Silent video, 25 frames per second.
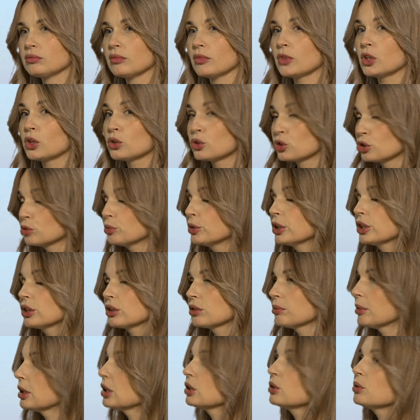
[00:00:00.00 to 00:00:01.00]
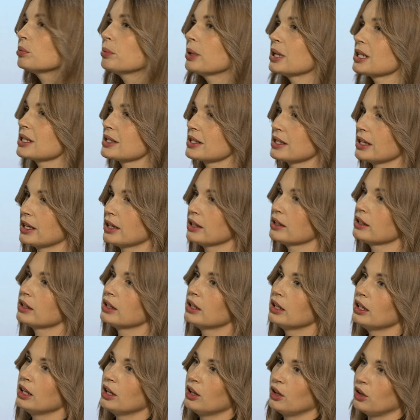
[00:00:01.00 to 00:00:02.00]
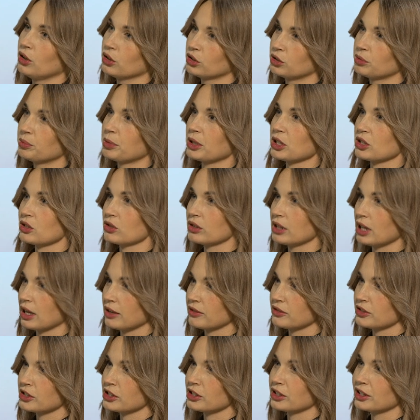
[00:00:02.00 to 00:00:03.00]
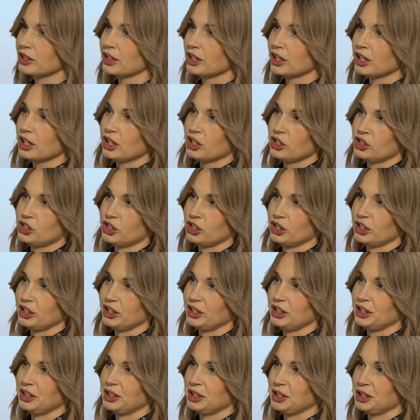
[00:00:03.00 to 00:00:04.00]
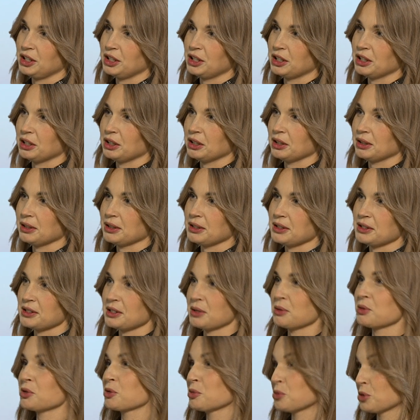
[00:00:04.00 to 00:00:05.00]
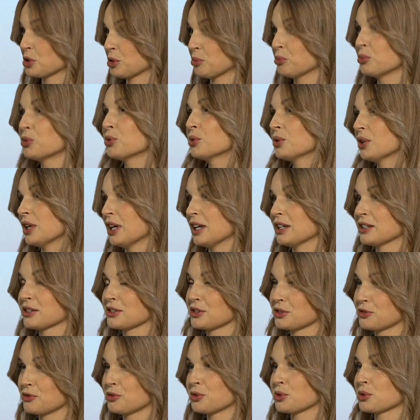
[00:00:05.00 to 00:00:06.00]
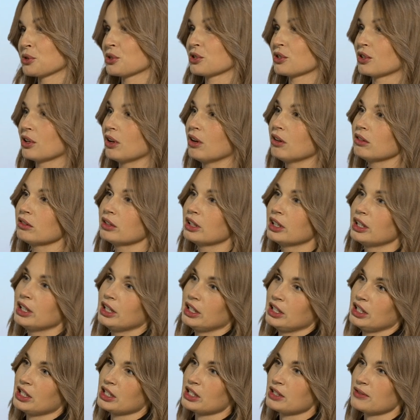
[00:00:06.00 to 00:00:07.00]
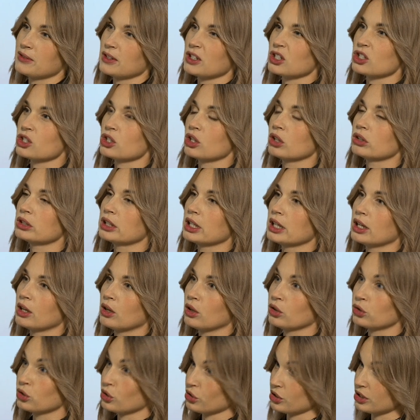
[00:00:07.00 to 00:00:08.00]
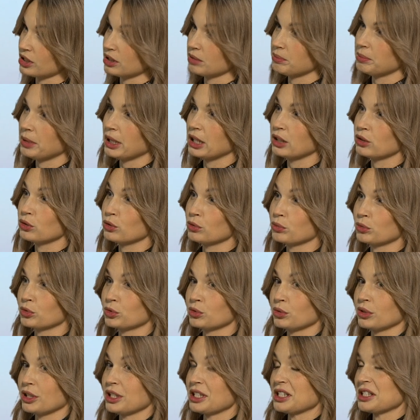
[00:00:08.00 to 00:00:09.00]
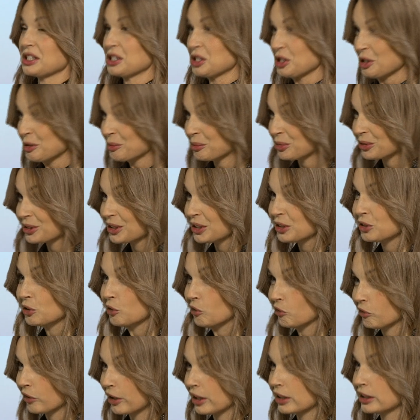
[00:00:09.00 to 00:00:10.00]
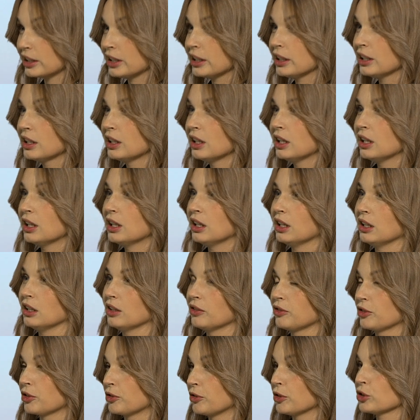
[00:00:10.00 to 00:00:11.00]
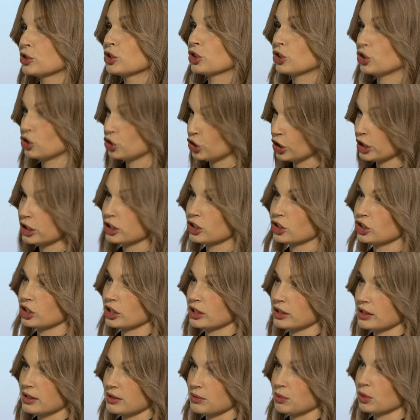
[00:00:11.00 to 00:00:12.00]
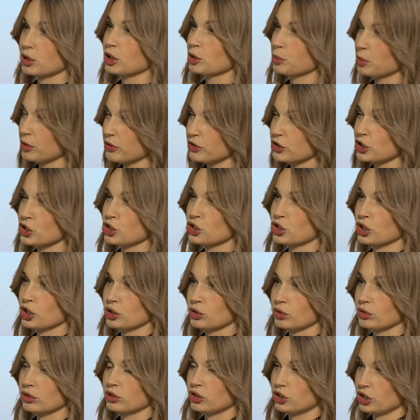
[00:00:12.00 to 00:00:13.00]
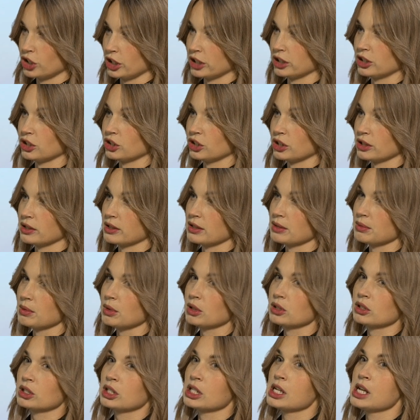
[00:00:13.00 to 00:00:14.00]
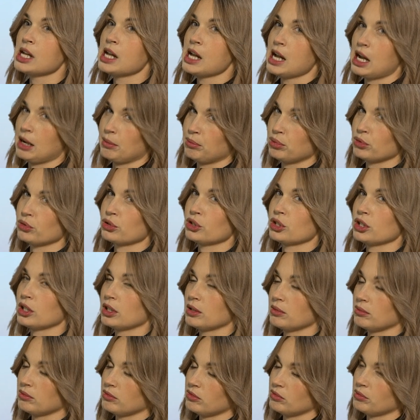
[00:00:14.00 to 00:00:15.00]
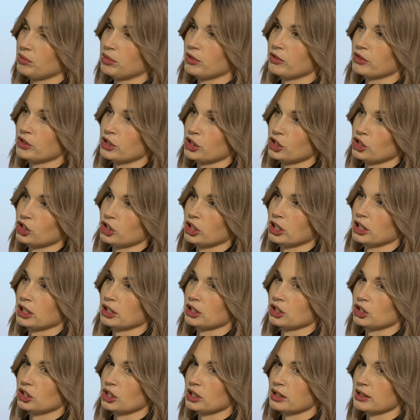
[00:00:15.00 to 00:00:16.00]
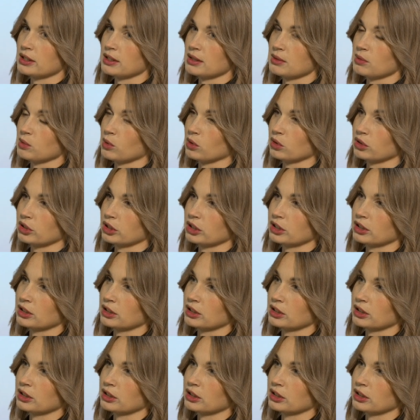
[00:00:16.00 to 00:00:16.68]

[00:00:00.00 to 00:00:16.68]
otrzymuje normalną pensję od pracodawcy czyli e, załóżmy, że pula z dwóch stron jest zwiększona o to stypendium, które jest nieopodatkowane e, w kwocie 3000 zł, powyżej 3000 zł, a później powyżej 4000 zł.